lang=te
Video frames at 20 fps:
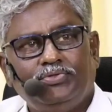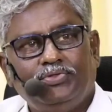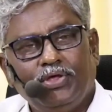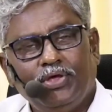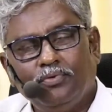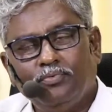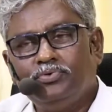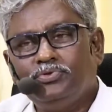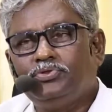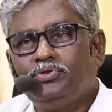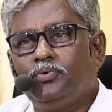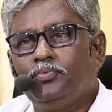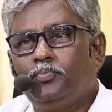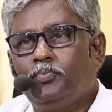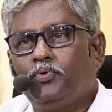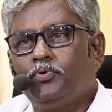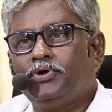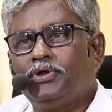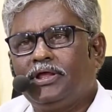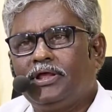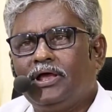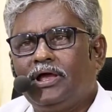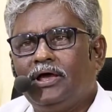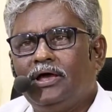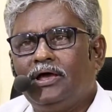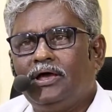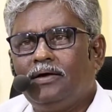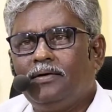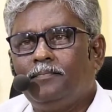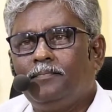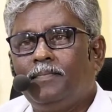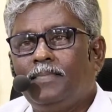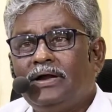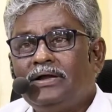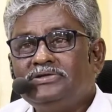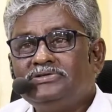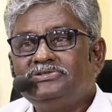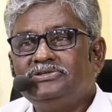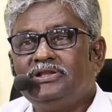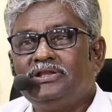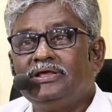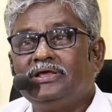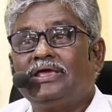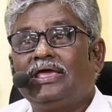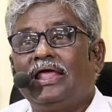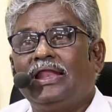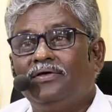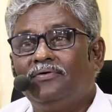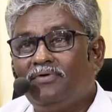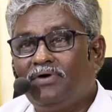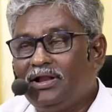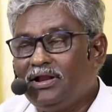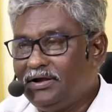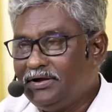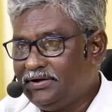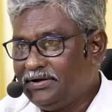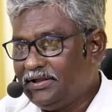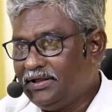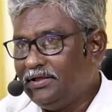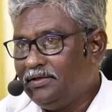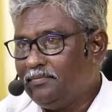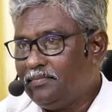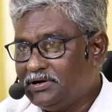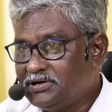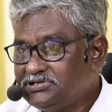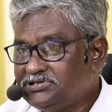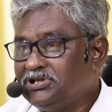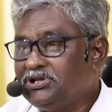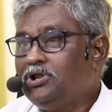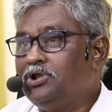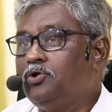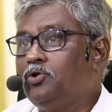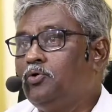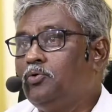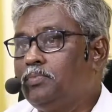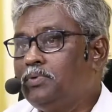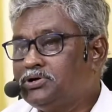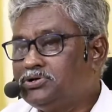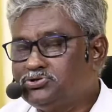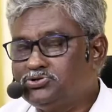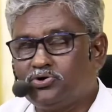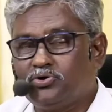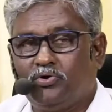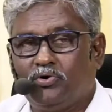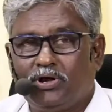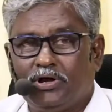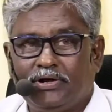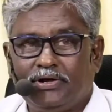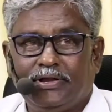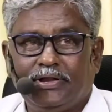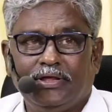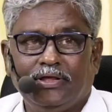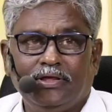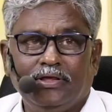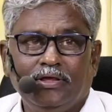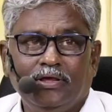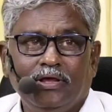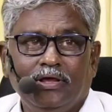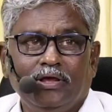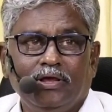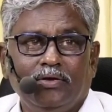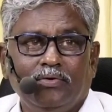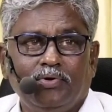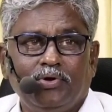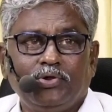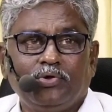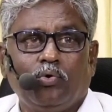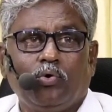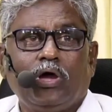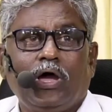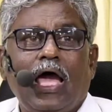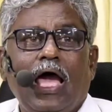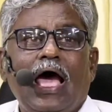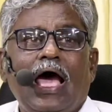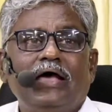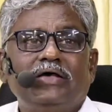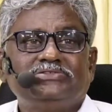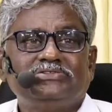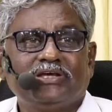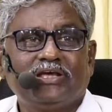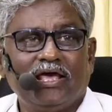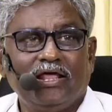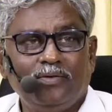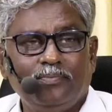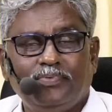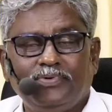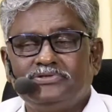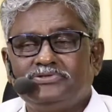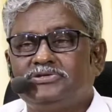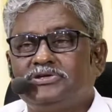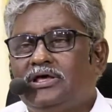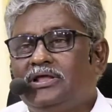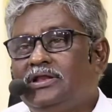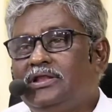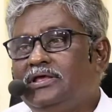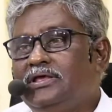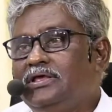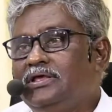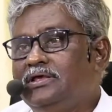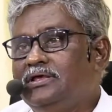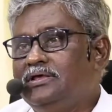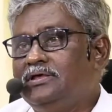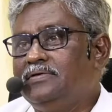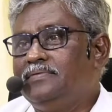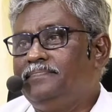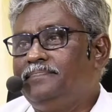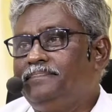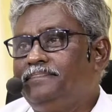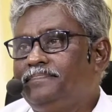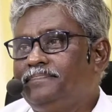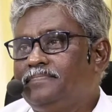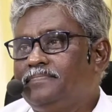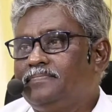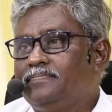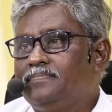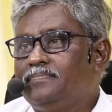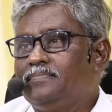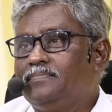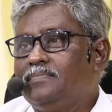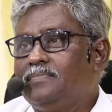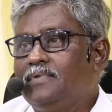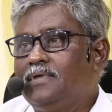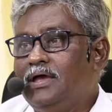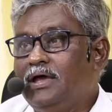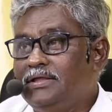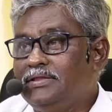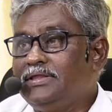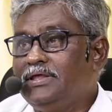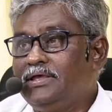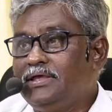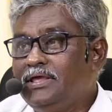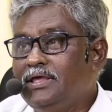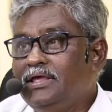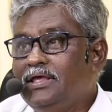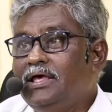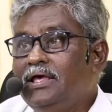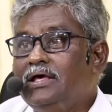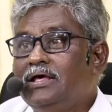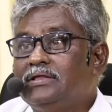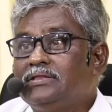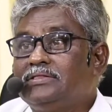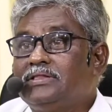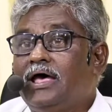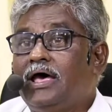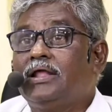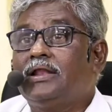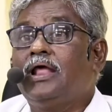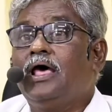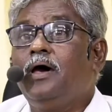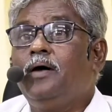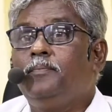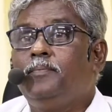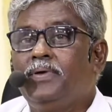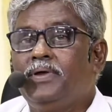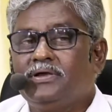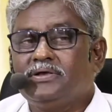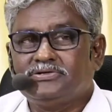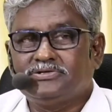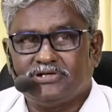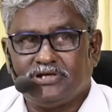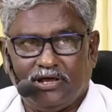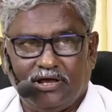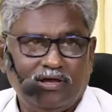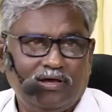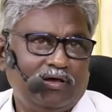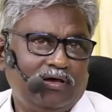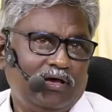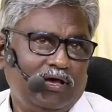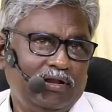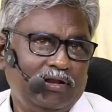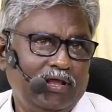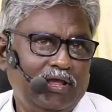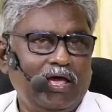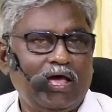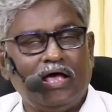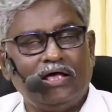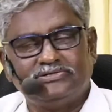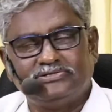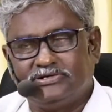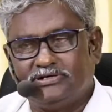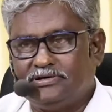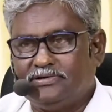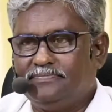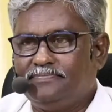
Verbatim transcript: దేవునితో పోటీగా మనిషిని గెలవాలంటే మనిషిని లోపరుచుకోవాలంటే వీడికి ఒక ఆశ కల్పించాలి అదే ధనాపేక్ష అనే ఆశ